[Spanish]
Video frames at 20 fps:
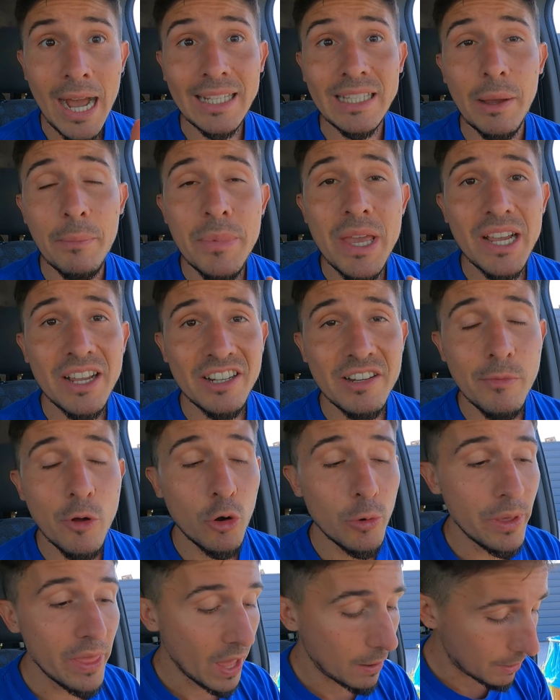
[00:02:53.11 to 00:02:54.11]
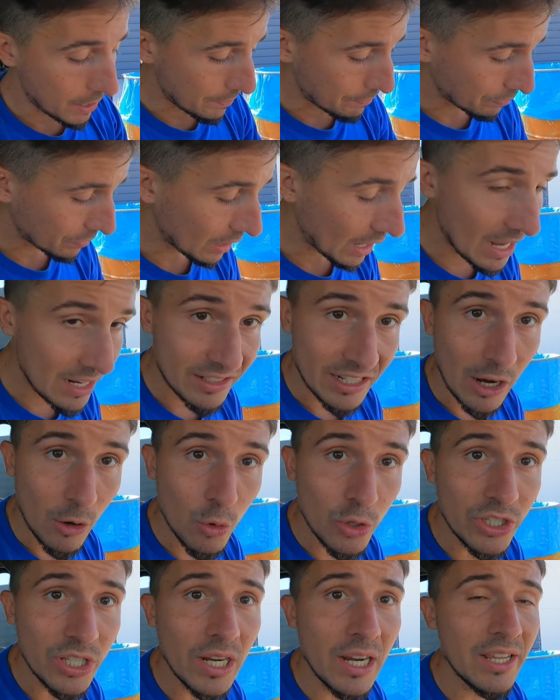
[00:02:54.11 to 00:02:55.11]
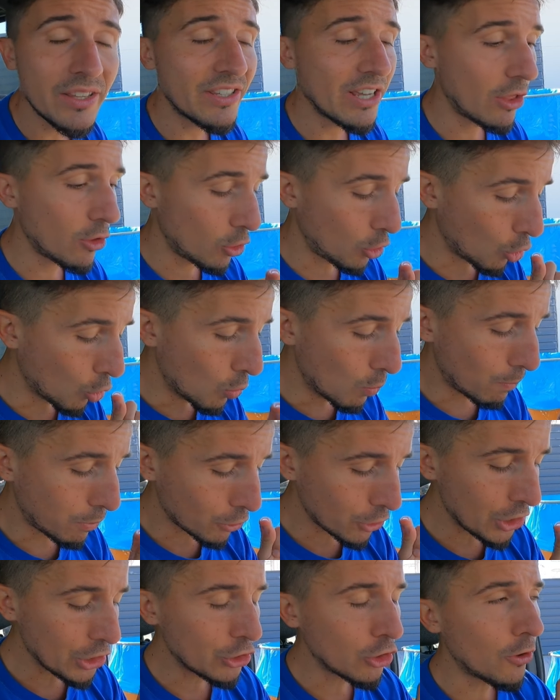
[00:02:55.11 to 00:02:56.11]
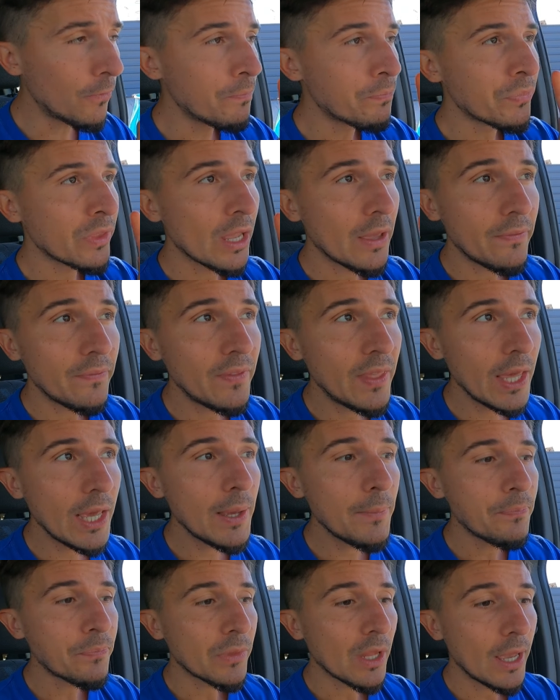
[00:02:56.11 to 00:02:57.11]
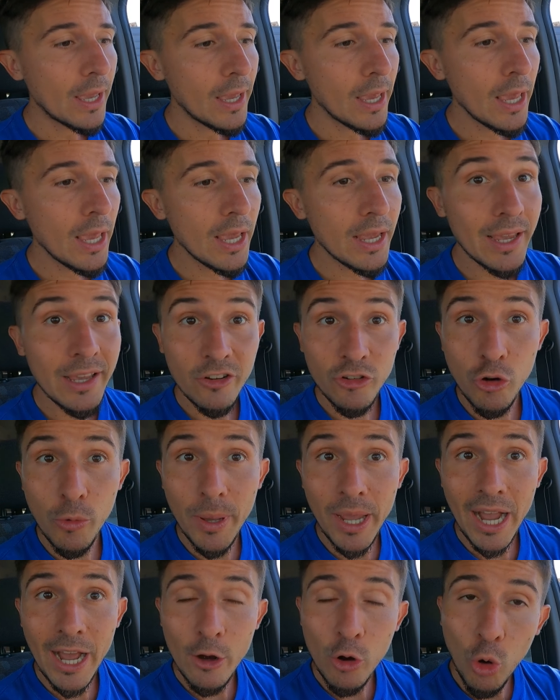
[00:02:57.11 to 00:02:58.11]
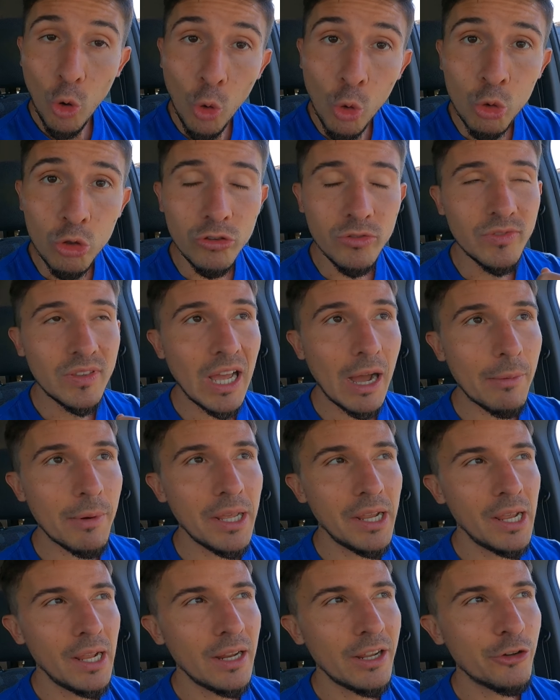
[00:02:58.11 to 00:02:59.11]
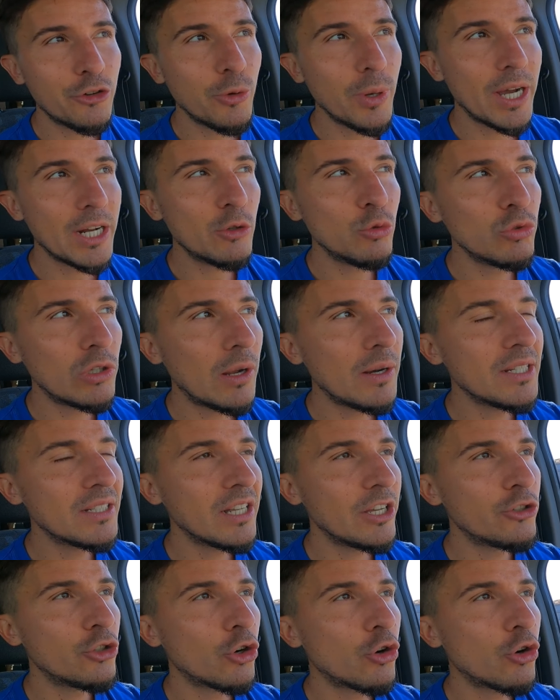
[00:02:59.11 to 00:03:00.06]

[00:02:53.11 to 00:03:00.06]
ah, también que se me olvidaba, al sándwich le he echado un poquito de eh, queso vegano untable, que el queso vegano untable está